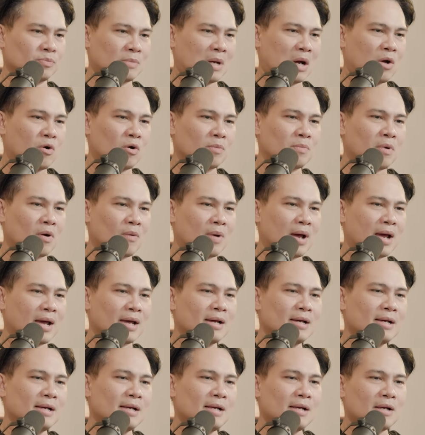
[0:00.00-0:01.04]
บางคนบอกว่า
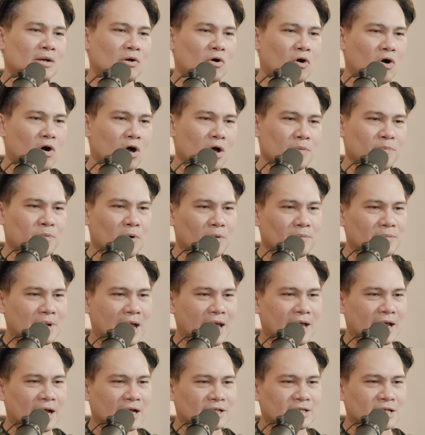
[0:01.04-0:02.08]
โค้ชผมได้
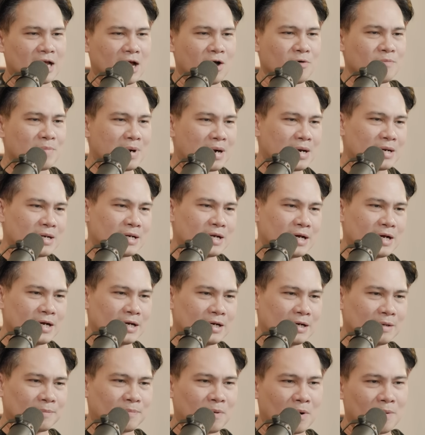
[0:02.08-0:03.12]
ค่าเช่าหมื่นหนึ่ง
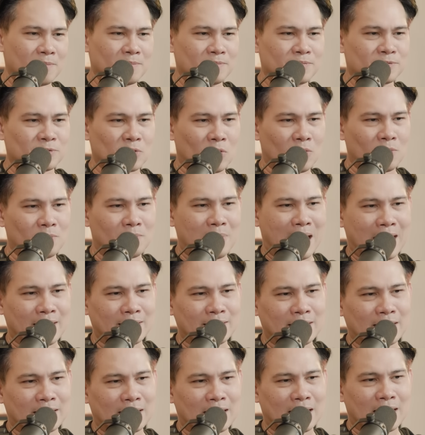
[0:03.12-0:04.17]
ผมส่งแบงค์
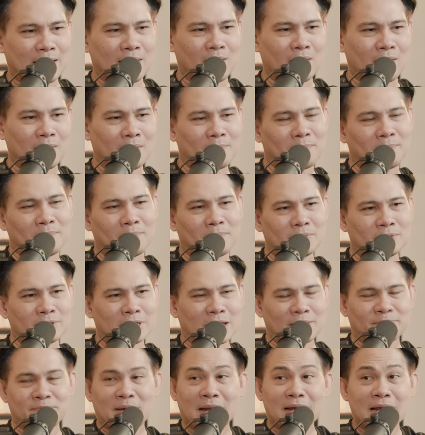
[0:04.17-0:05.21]
เดือนละ
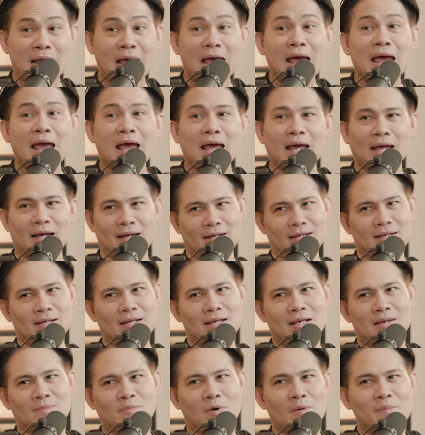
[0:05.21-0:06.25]
เจ็ดพันห้า
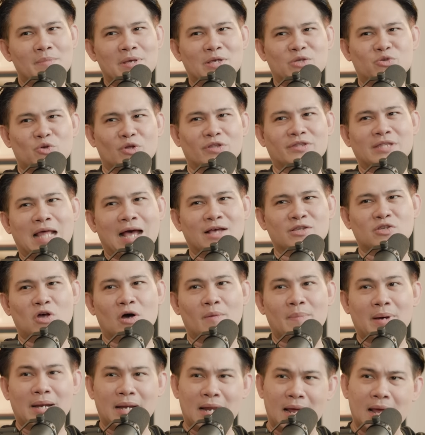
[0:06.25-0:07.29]
ผมมีส่วนต่าง สอ
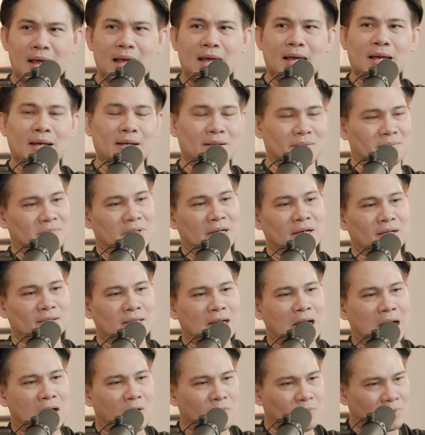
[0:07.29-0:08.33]
งพันห้าร้อย เนอะ
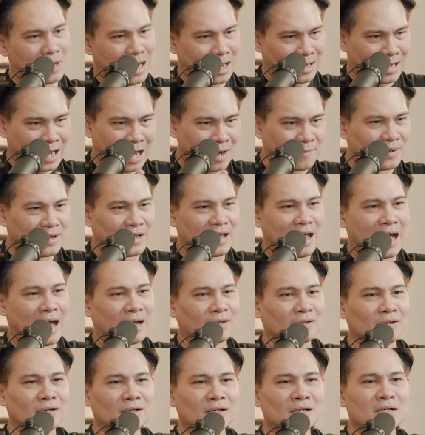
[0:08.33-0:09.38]
ถ้าเอาหลักการบริหาร
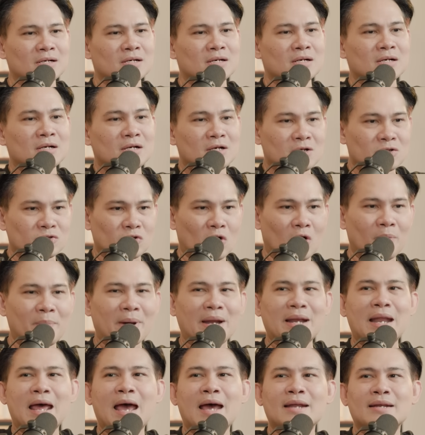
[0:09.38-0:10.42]
ก็คือ สอง
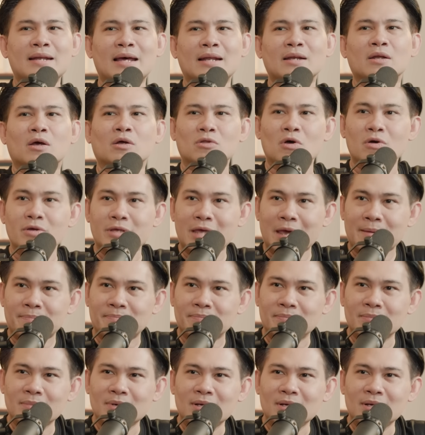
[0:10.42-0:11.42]
พันห้าร้อย นั้นก็ต้องเก็บ